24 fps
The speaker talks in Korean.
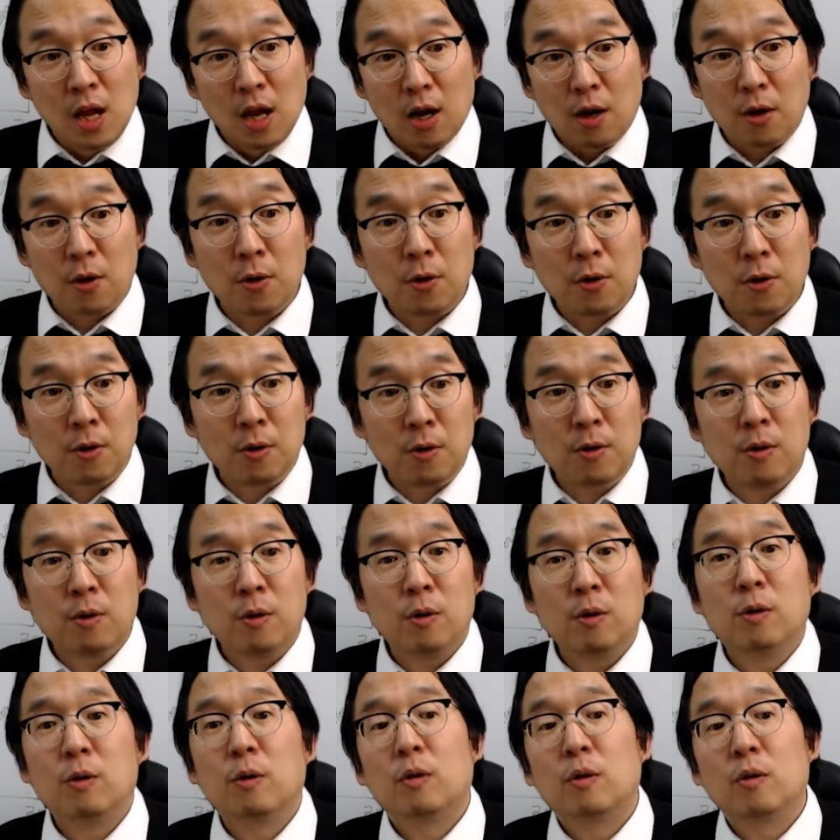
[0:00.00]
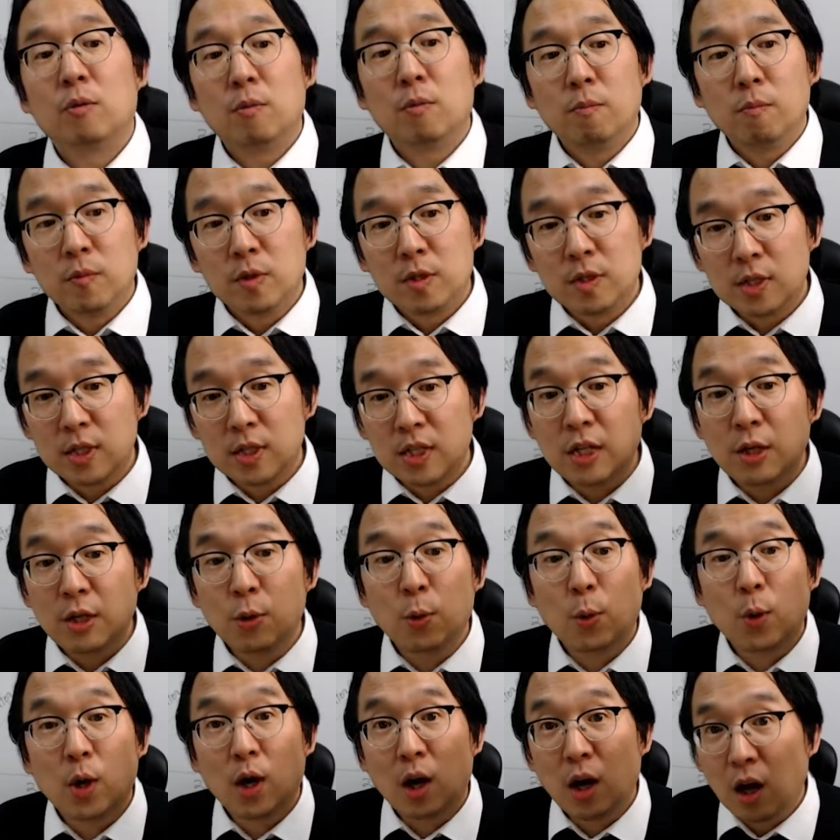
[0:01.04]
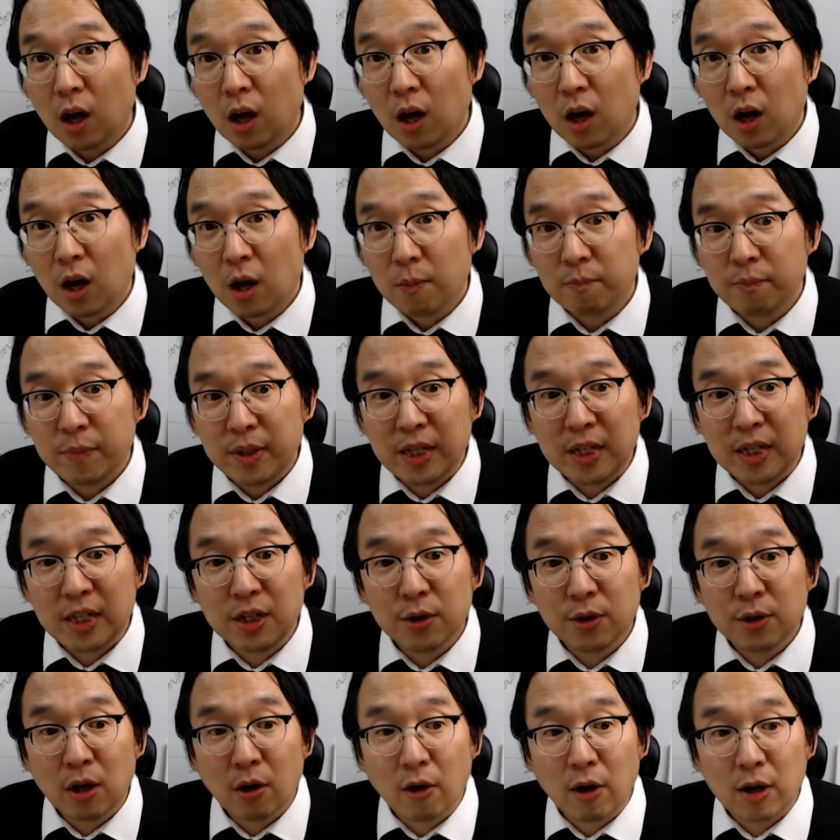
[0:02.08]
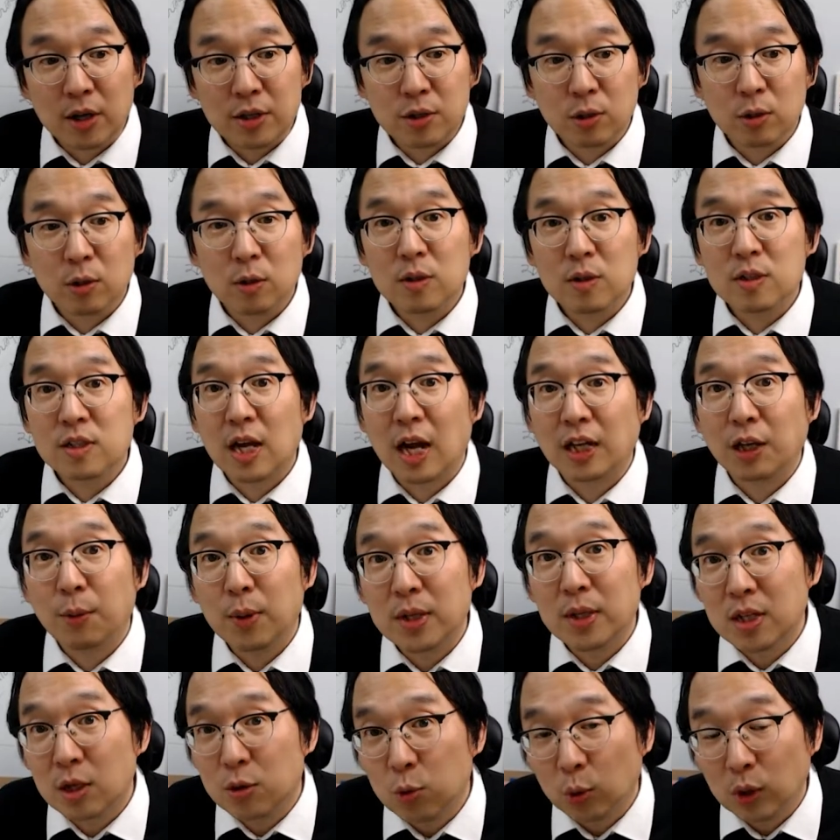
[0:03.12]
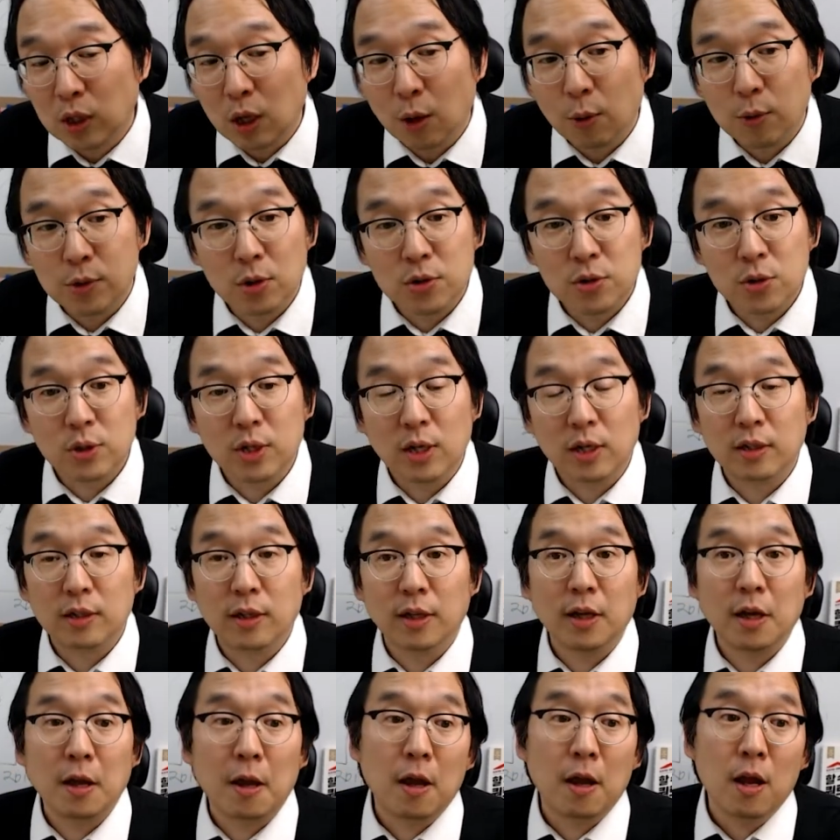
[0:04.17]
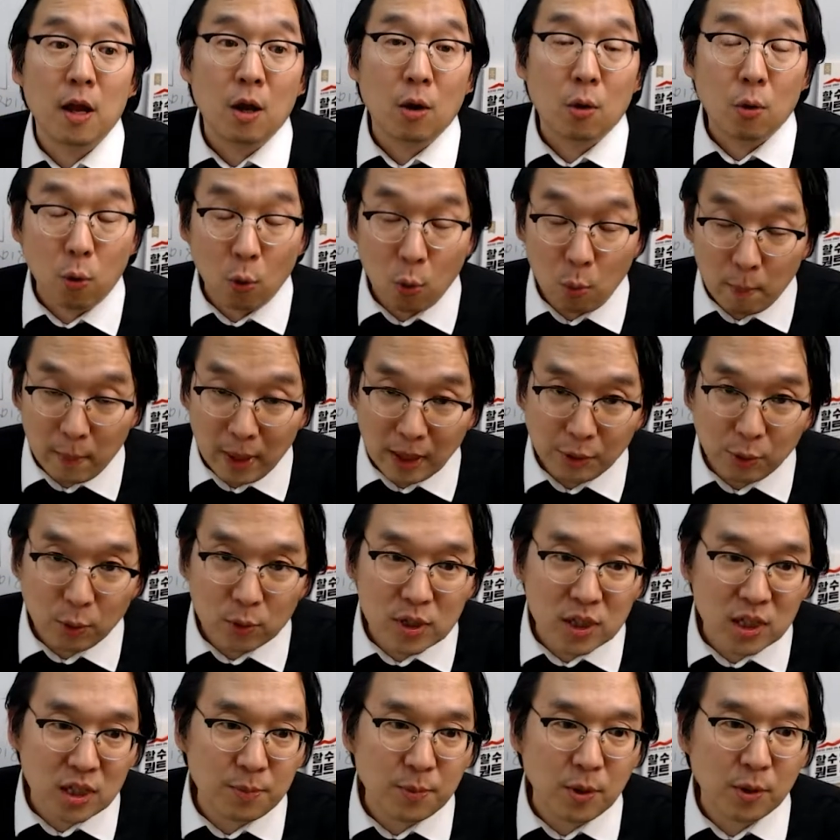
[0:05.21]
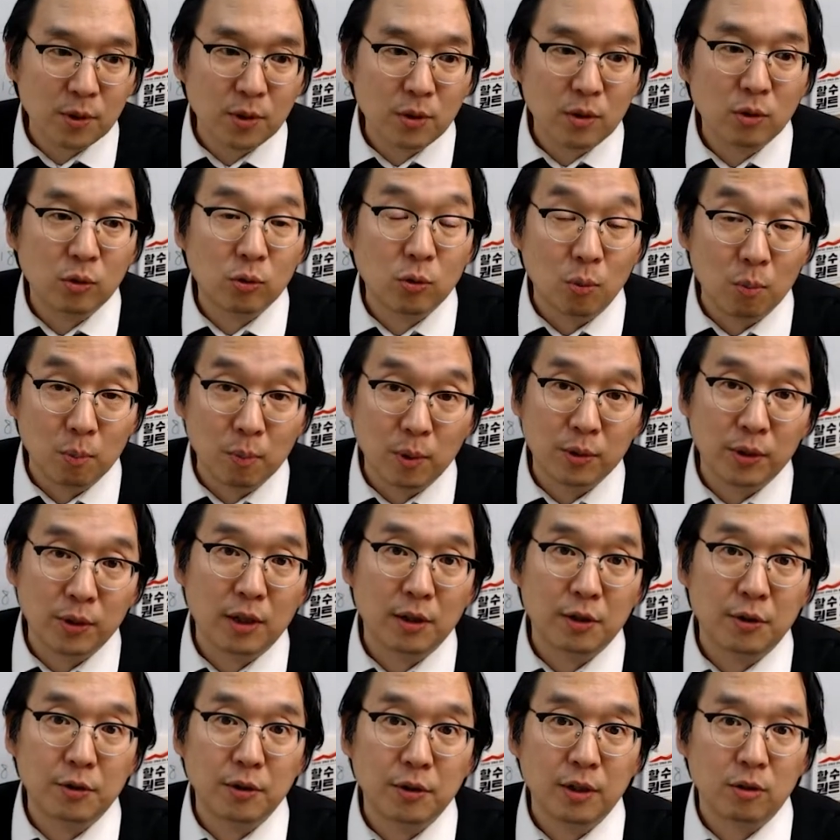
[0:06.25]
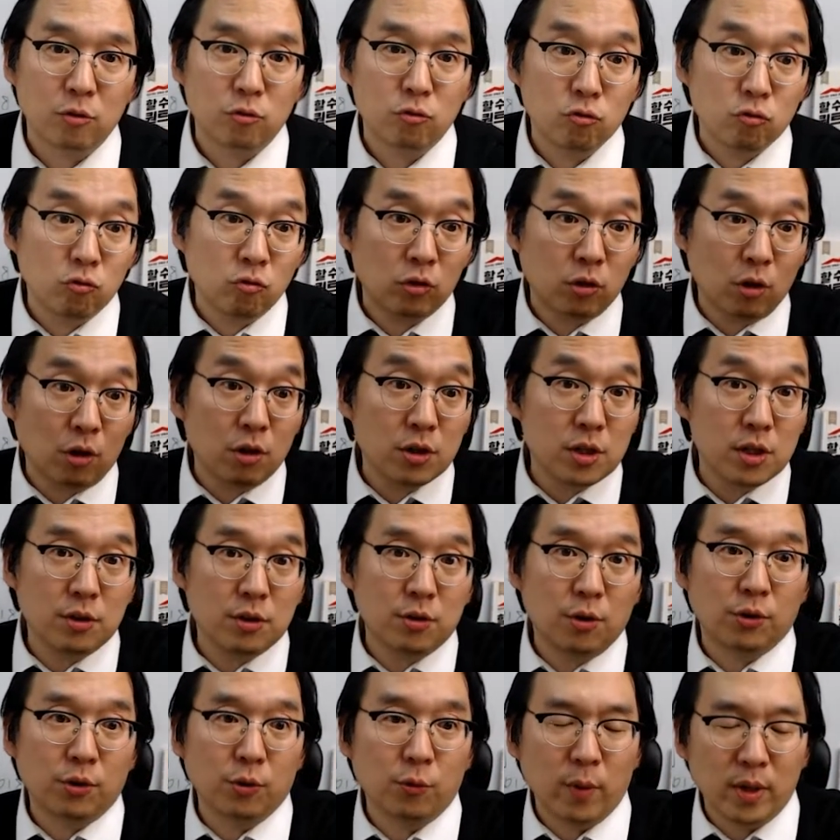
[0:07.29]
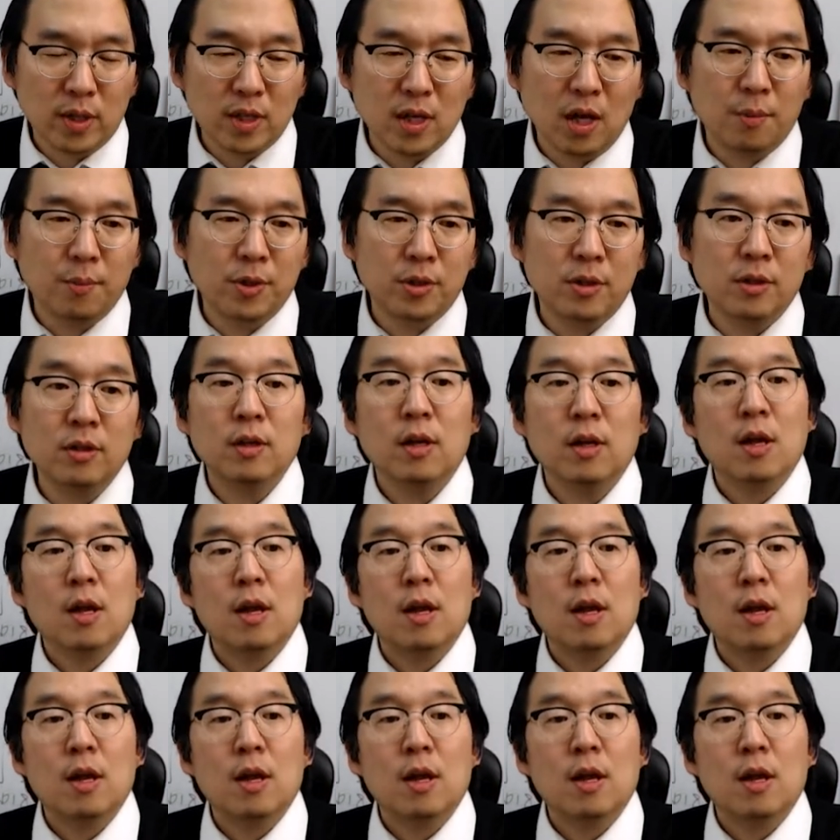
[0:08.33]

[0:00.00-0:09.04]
어, CEO가 미디어 나와서 자기 회사 좋다고 선전할 때 공매도 치면은 돈 번다는 거예요. 쭉 떨어질 거거든. 왜냐하면은